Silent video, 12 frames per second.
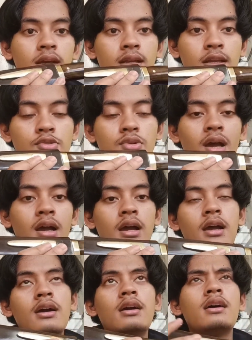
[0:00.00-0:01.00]
Ini
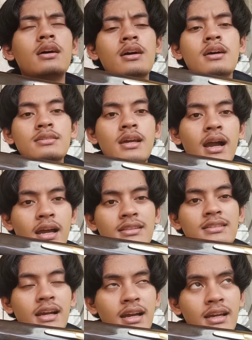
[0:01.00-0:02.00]
sudah
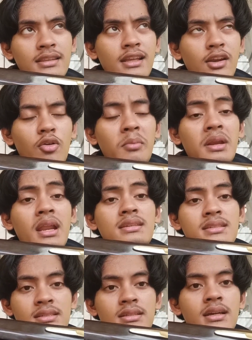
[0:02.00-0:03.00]
sangat-sangat
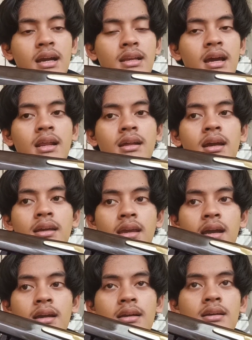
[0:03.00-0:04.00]
rekomendasi sih dengan harga
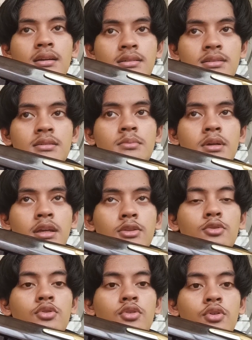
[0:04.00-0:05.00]
yang
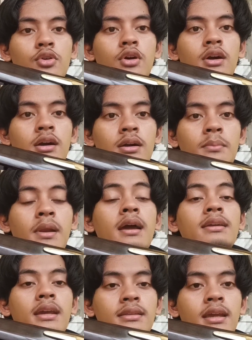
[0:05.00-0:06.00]
sebegitu
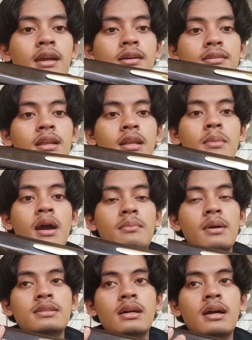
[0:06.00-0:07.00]
merakyat ya dari
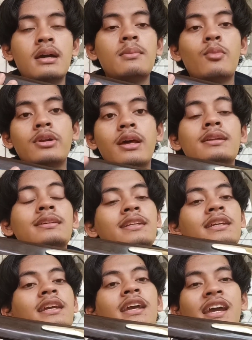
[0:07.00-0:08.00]
bahan baja modern
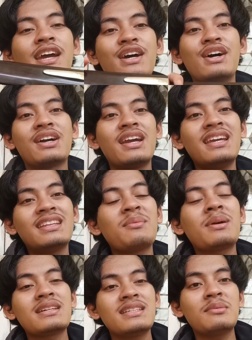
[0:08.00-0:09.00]
ini. Oke,
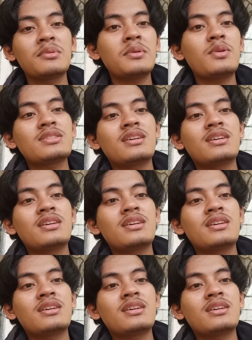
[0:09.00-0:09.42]
terima kasih teman-teman.